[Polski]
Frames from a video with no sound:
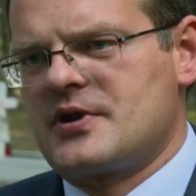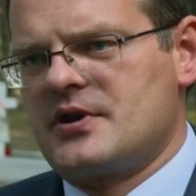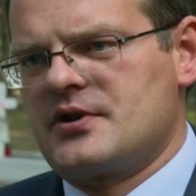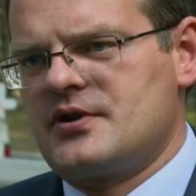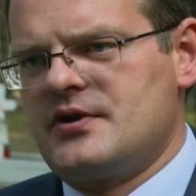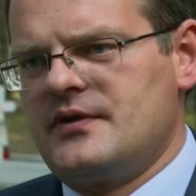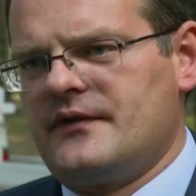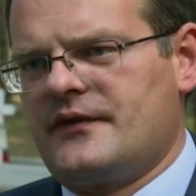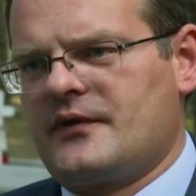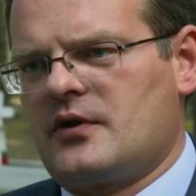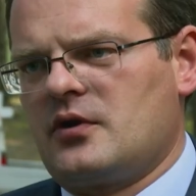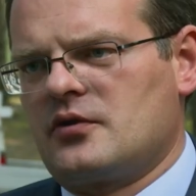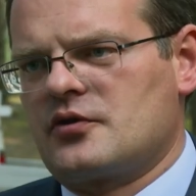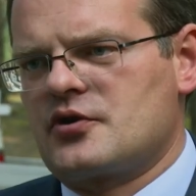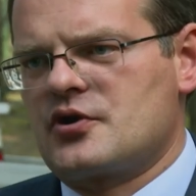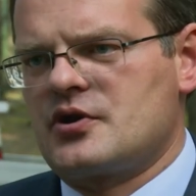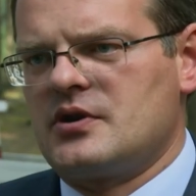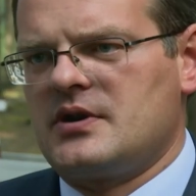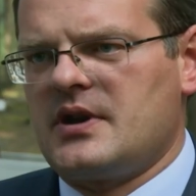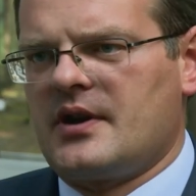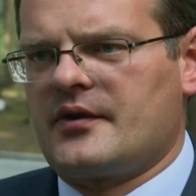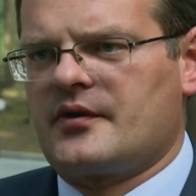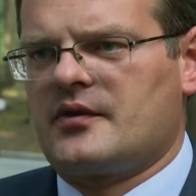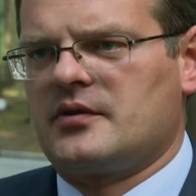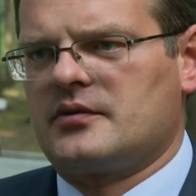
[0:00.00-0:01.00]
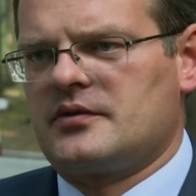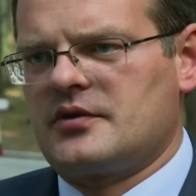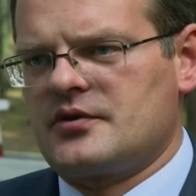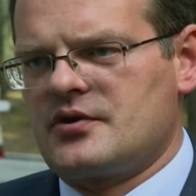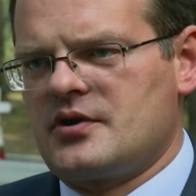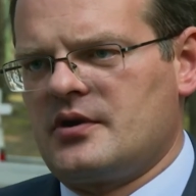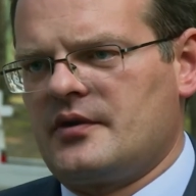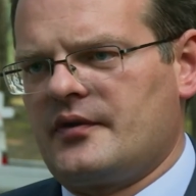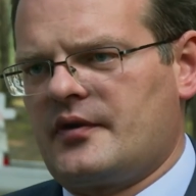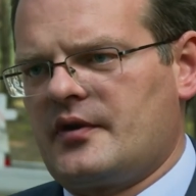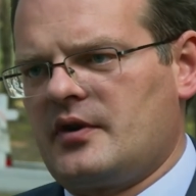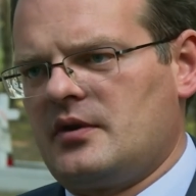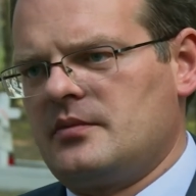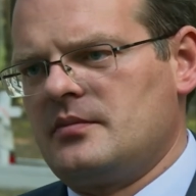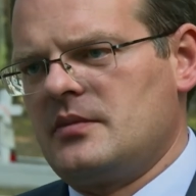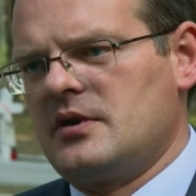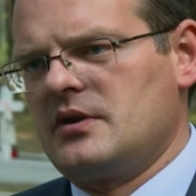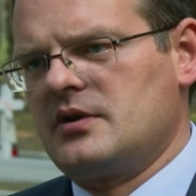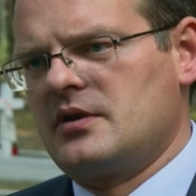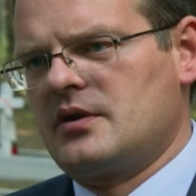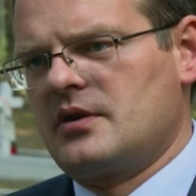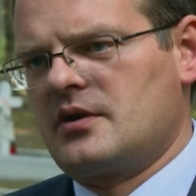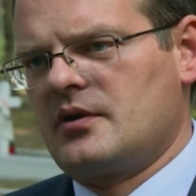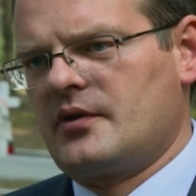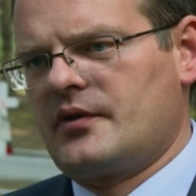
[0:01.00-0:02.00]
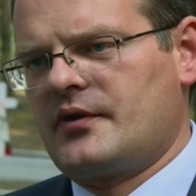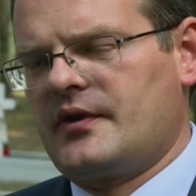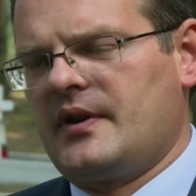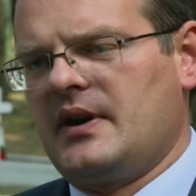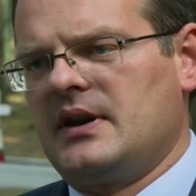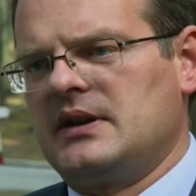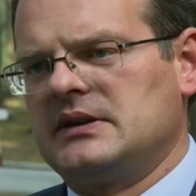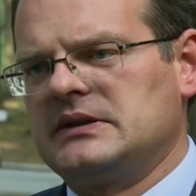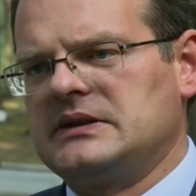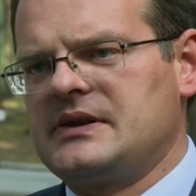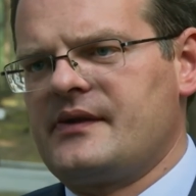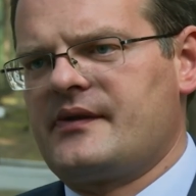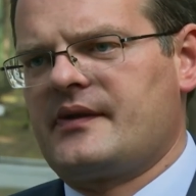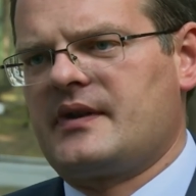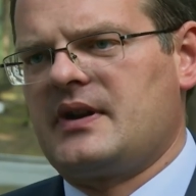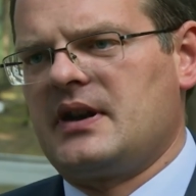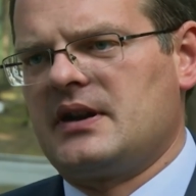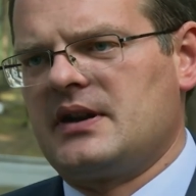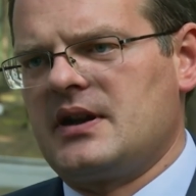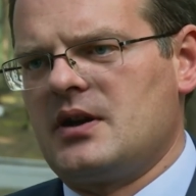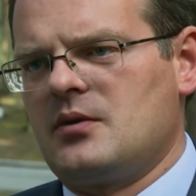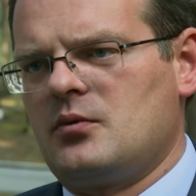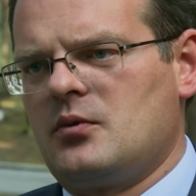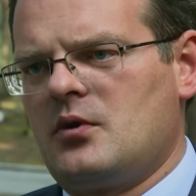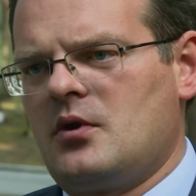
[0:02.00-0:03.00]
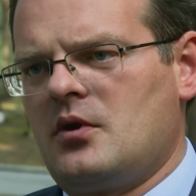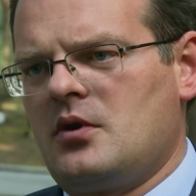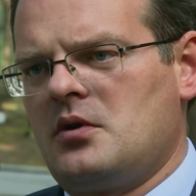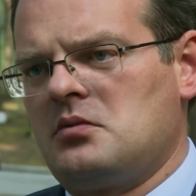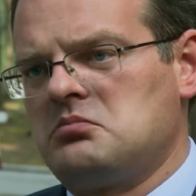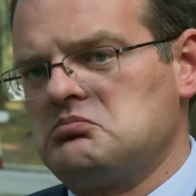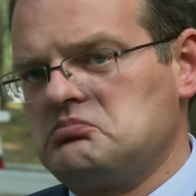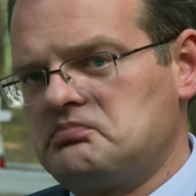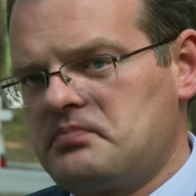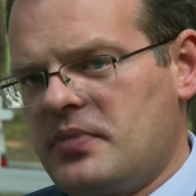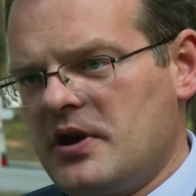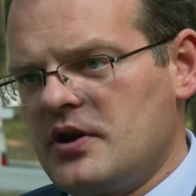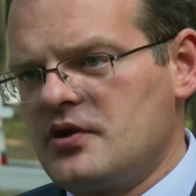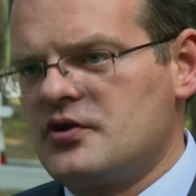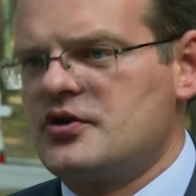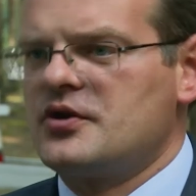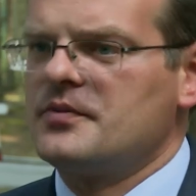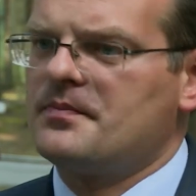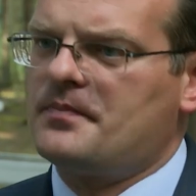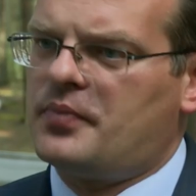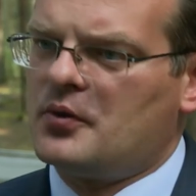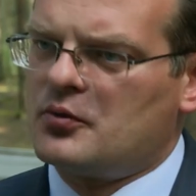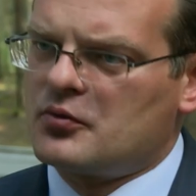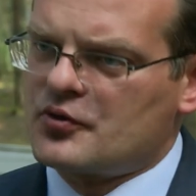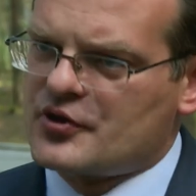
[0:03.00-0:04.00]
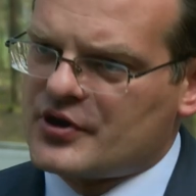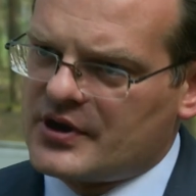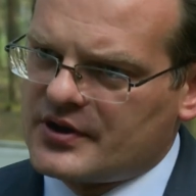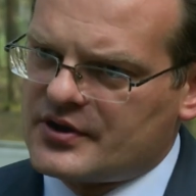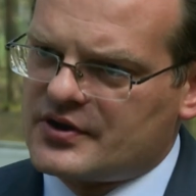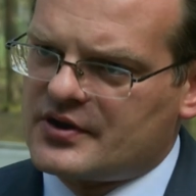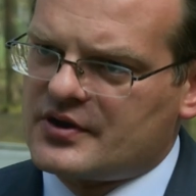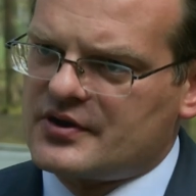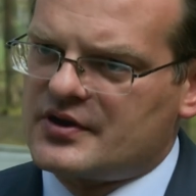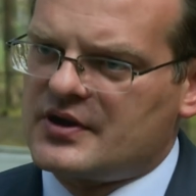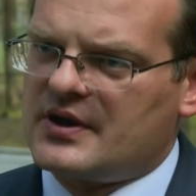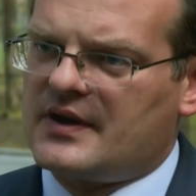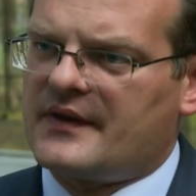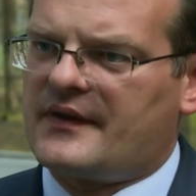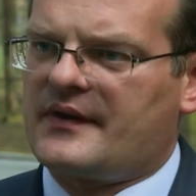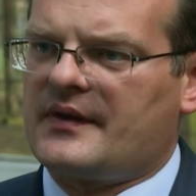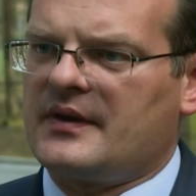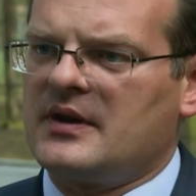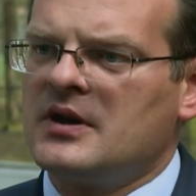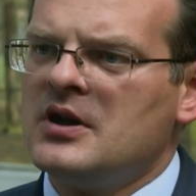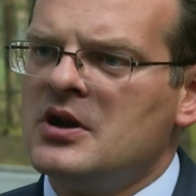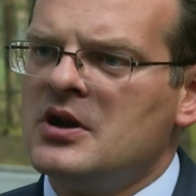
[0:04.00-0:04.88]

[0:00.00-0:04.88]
Przeciwko 13 tysiącom e, Rosjan stanęło 5,5-6 tysięcy